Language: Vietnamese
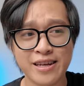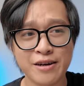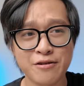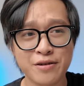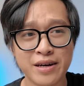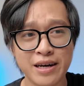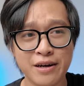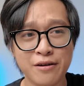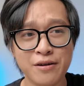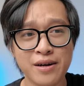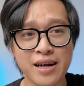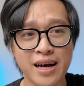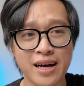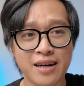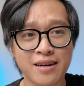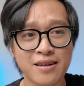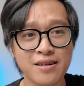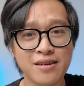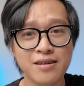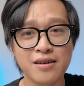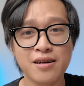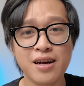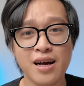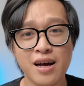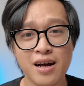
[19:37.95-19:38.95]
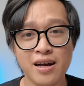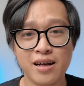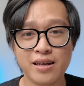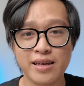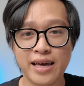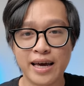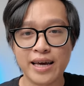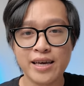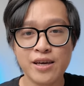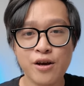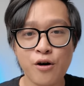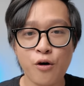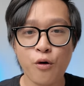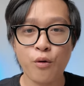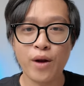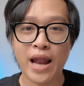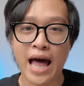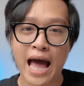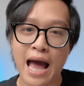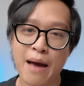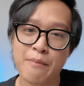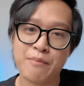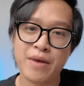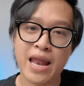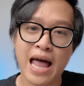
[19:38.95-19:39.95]
theo kiểu là cứ nhảy vô
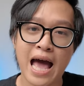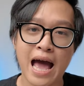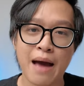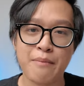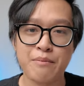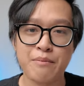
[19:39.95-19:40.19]
làm